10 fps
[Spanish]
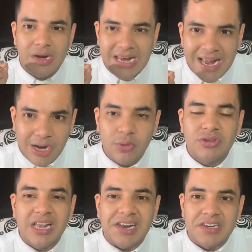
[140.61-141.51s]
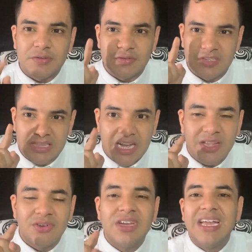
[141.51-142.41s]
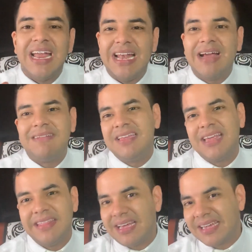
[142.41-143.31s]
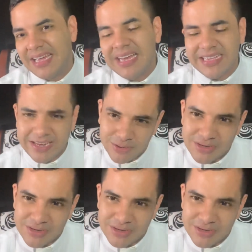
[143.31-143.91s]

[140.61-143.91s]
la luz del resucitado en la vida de aquel que lo